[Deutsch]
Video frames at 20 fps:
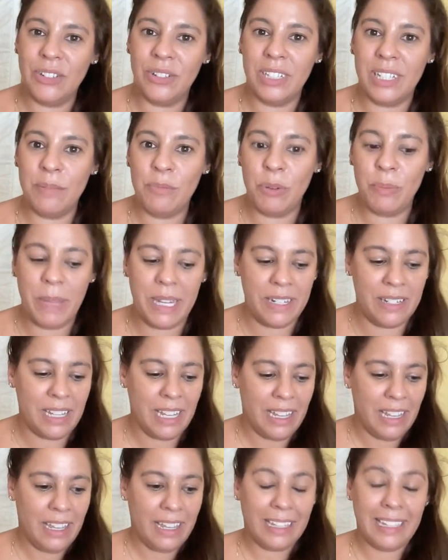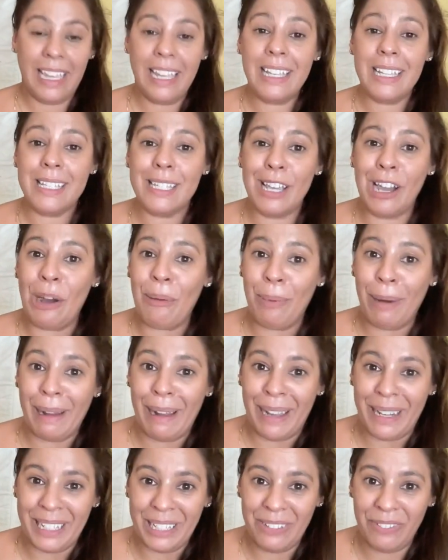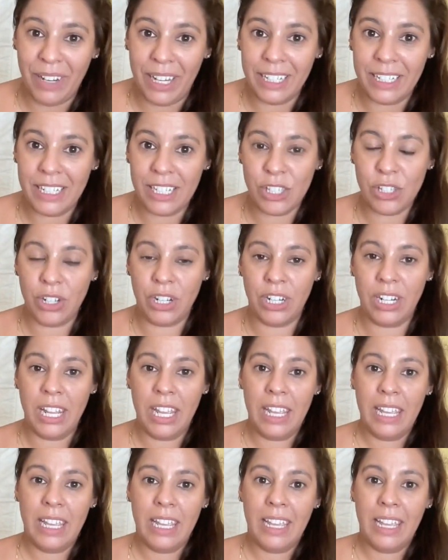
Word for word: Und im Moment ging es ja aber gar nicht weiter, sondern